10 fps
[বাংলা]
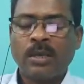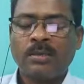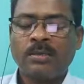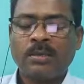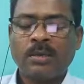
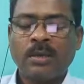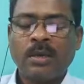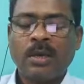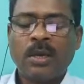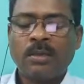ইজ
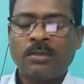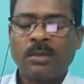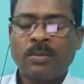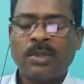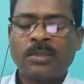ইজ
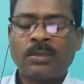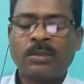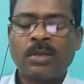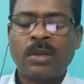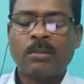দ্য
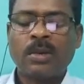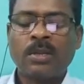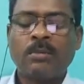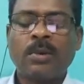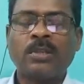প্রেসক্রিপশন আফটার
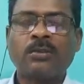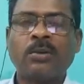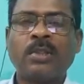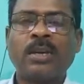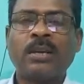দ্য ফার্স্ট
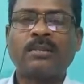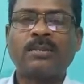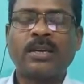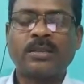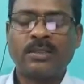ওয়ান দ্যাট হ্যাজ
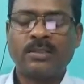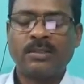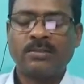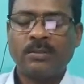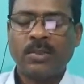অ্যাক্টেড
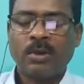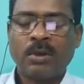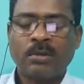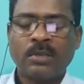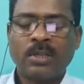
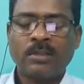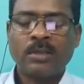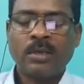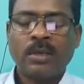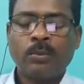অর্থাৎ
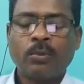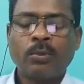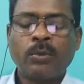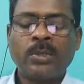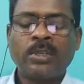
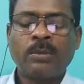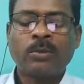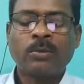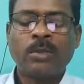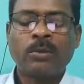প্রথমে যে
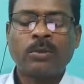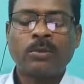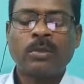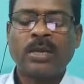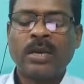
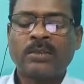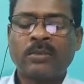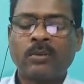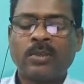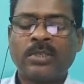ব্যবস্থাপত্রটি কাজ
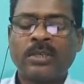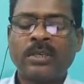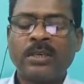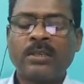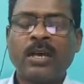করেছে
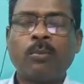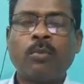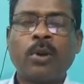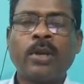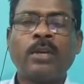তার
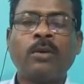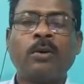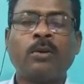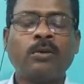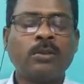পরেরটি
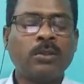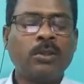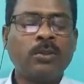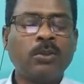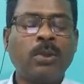হলো
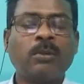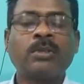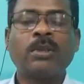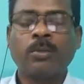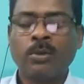দ্বিতীয়
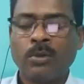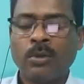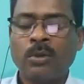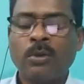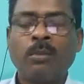ব্যবস্থাপত্র
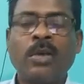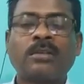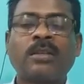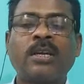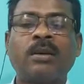বা
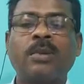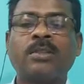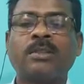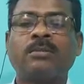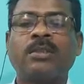সেকেন্ড
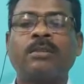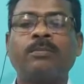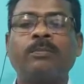প্রেসক্রিপশন